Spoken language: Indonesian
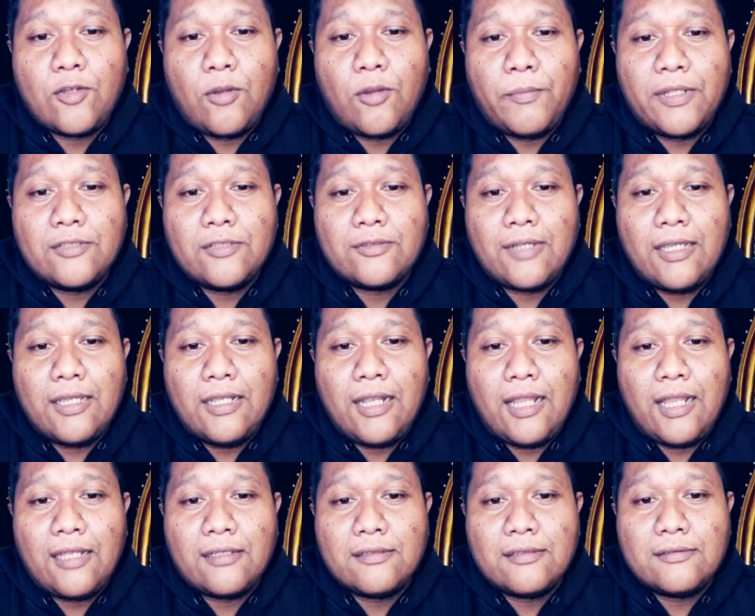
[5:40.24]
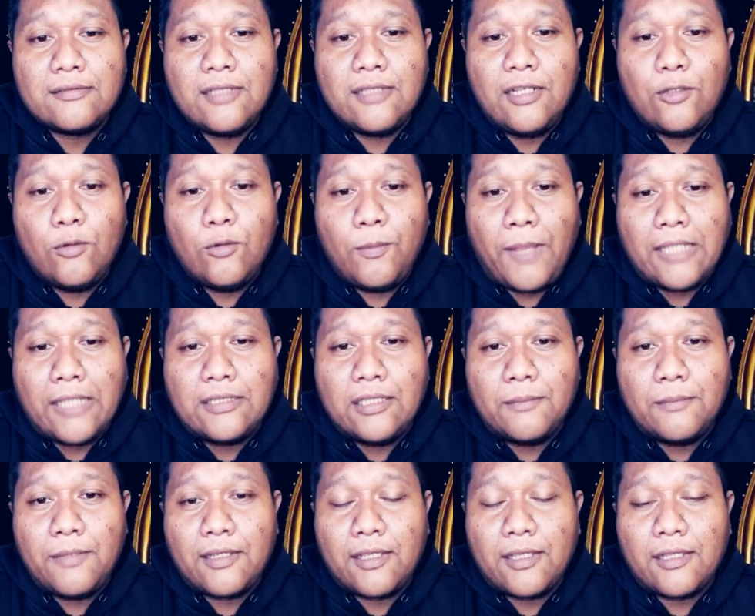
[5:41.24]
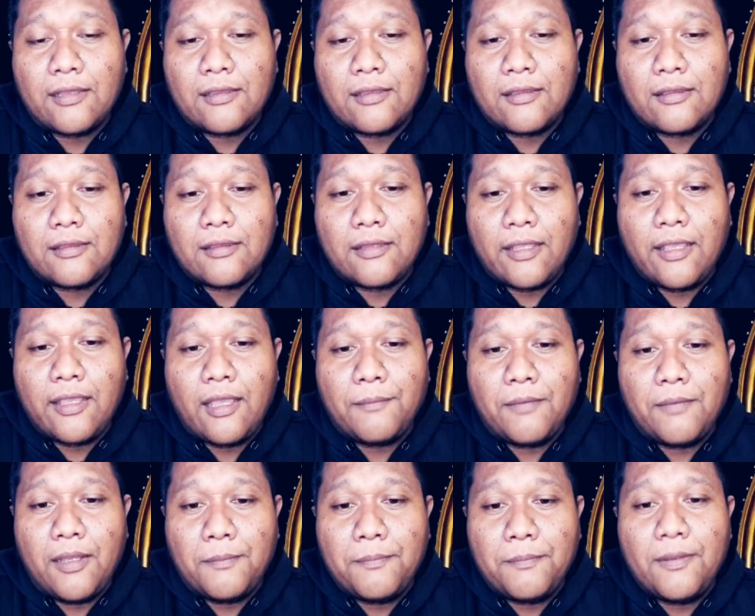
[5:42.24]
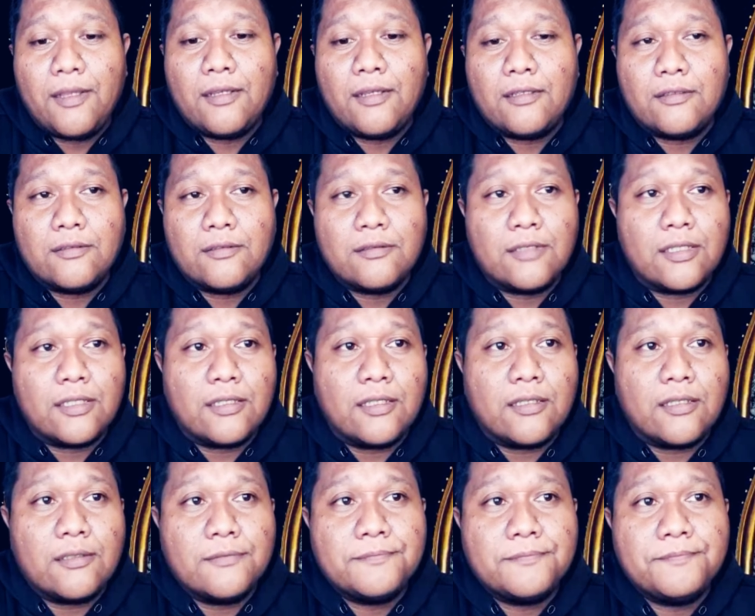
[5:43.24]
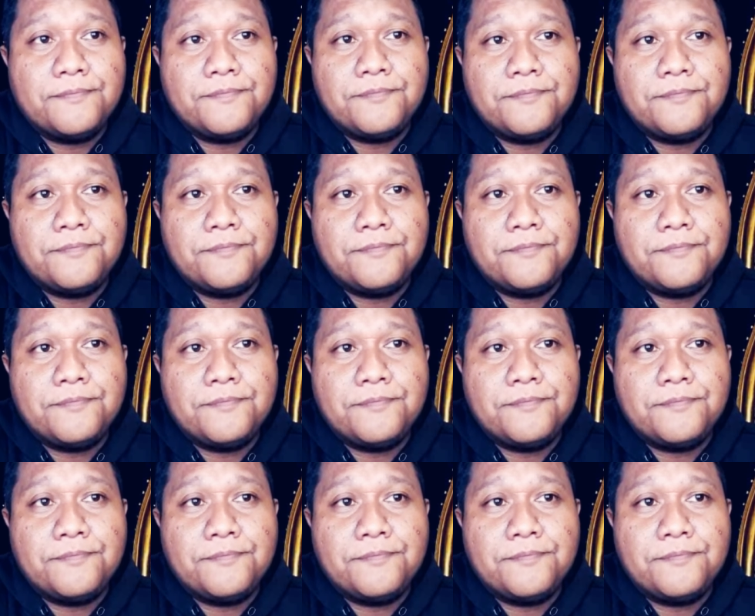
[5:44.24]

ini komen suka hilang jadi gue pancing pakai T apa apa gitu ngetik